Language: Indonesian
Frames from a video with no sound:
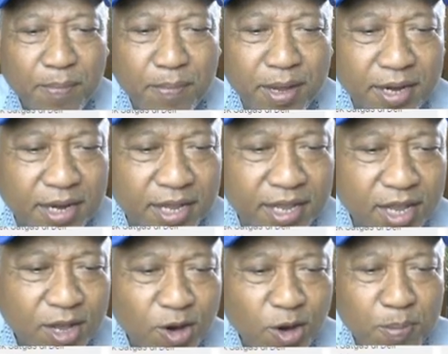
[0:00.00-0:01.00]
Mande.
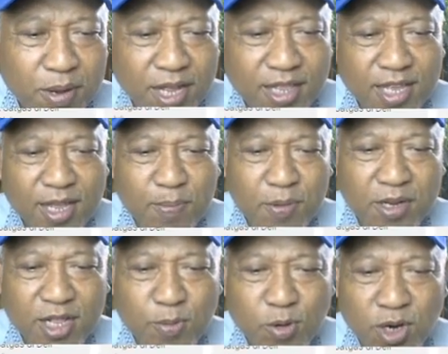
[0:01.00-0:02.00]
Roy mengatakan
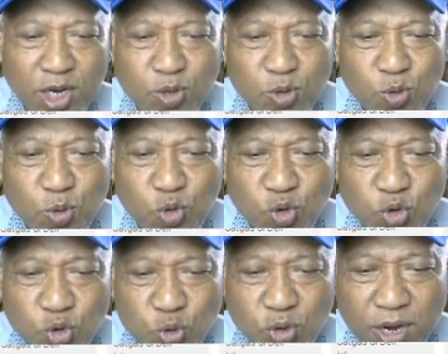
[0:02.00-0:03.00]
Peritel Bodas su
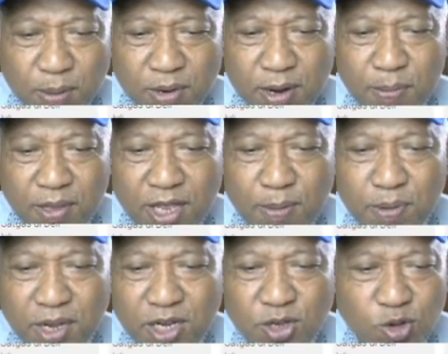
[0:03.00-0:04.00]
sudah mendapatkan
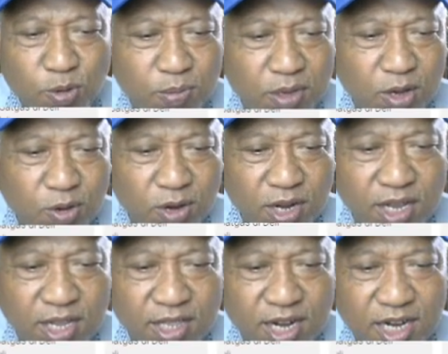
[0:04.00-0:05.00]
bagian stok minyak goreng
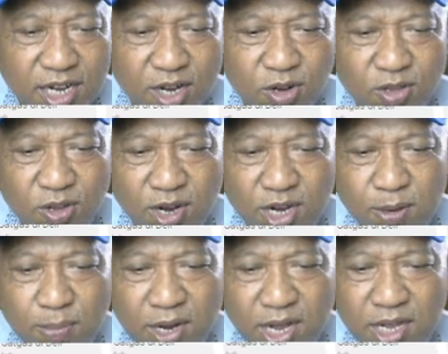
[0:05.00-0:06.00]
yang telah digelontorkan
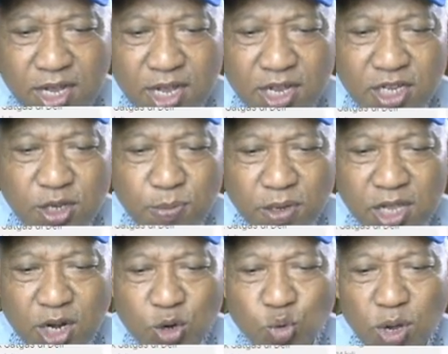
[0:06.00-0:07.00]
menak
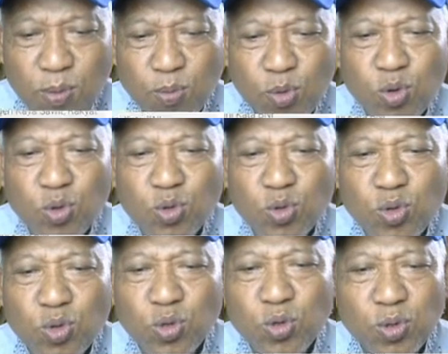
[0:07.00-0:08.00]
sebanyak 27
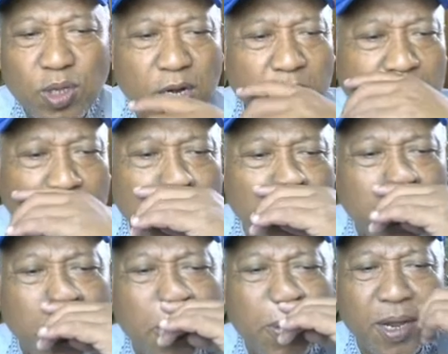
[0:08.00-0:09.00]
juta liter
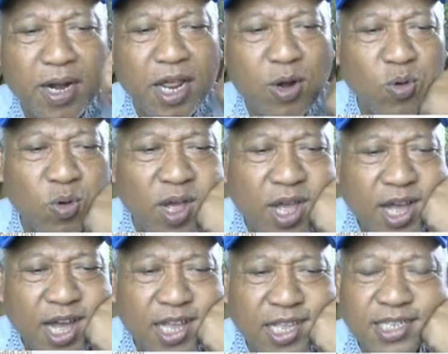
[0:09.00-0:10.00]
beberapa pekan lalu.
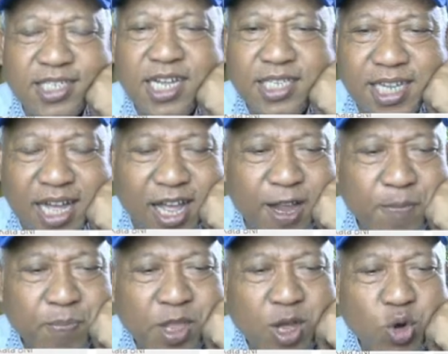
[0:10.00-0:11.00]
Hanya saja
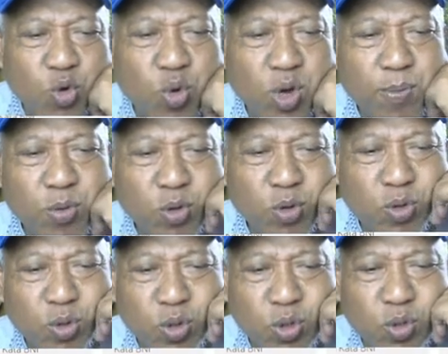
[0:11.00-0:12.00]

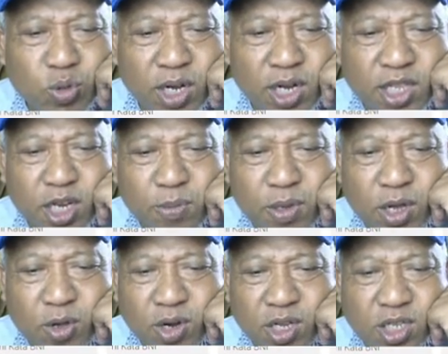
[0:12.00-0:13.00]
27 juta liter minyak
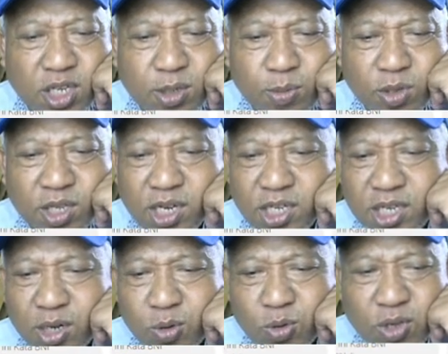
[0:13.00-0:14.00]
goreng tersebut tidak
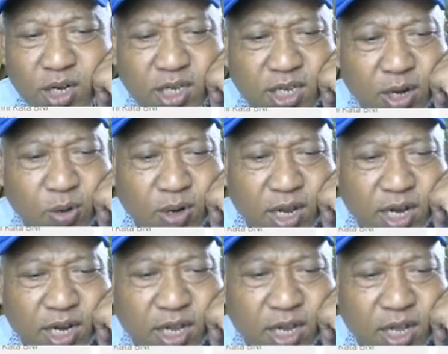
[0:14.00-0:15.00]
seluruhnya
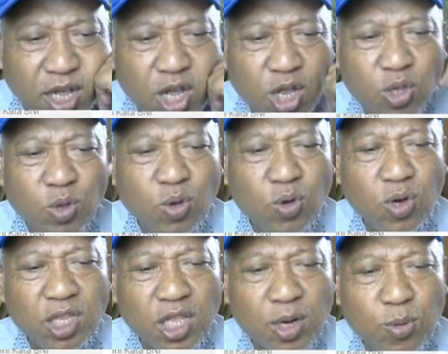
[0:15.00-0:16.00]
disalurkan ke toko
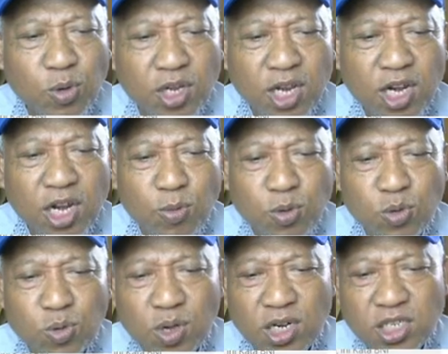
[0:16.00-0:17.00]
retail modern namun
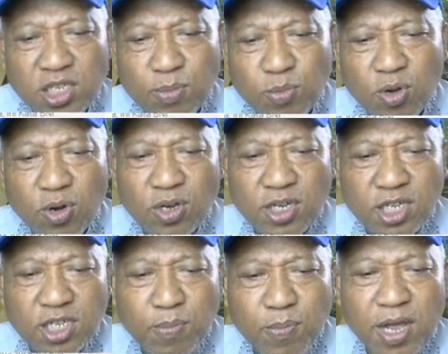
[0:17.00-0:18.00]
juga disebur,
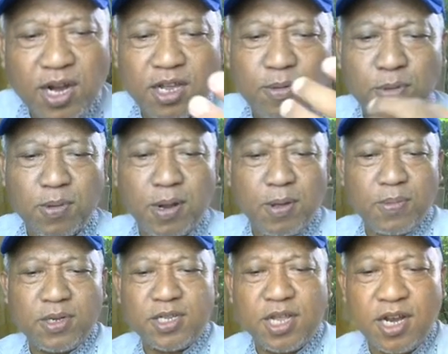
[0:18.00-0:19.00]
disebar ke beberapa
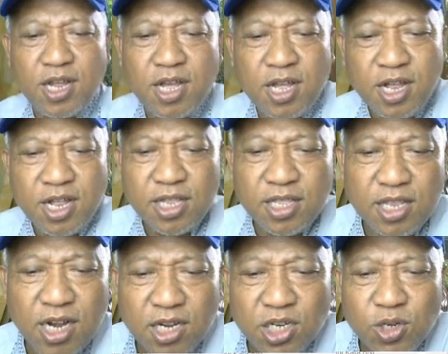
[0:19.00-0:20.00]
pasar
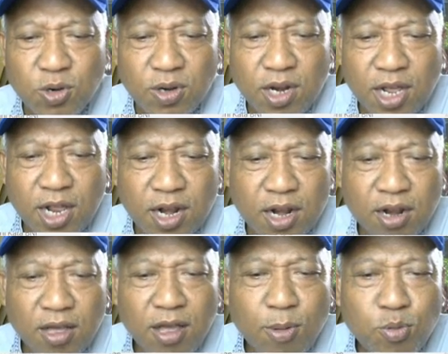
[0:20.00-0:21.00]
tradisional.
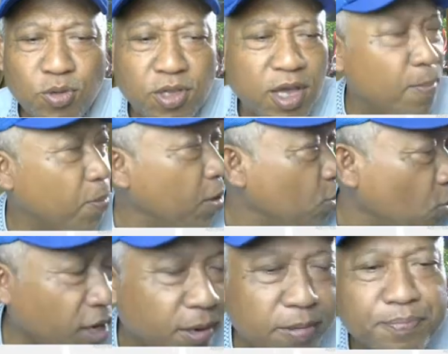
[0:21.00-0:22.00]
Ah, punya apa itu,
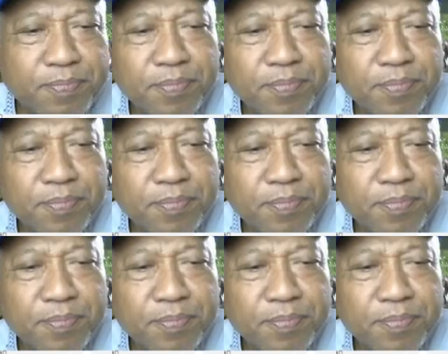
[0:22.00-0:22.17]
Rek?